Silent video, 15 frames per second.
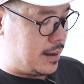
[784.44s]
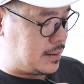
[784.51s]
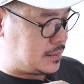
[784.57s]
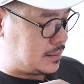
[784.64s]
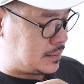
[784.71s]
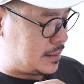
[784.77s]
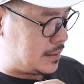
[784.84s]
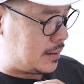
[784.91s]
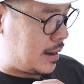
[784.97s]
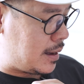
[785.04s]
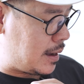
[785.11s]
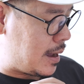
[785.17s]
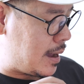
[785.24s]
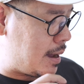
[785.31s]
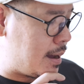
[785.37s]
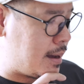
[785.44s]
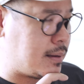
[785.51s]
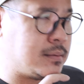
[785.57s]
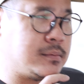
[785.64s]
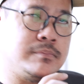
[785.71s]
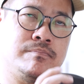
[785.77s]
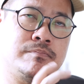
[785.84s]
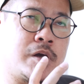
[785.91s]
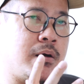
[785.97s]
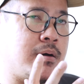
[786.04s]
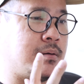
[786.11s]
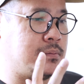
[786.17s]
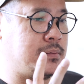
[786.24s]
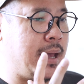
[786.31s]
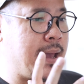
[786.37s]
จริงๆราคาขอ
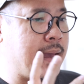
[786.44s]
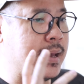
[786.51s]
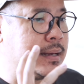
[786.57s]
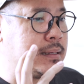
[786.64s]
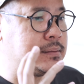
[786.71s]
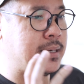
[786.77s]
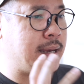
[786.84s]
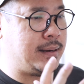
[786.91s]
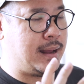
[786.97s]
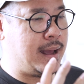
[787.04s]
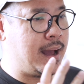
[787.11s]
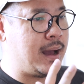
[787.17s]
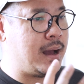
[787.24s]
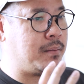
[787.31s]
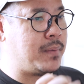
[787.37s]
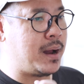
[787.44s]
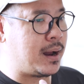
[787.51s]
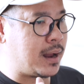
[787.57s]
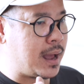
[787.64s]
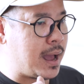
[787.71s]
ง เอ เจ็ด อาร์ มาร์ค ไฟ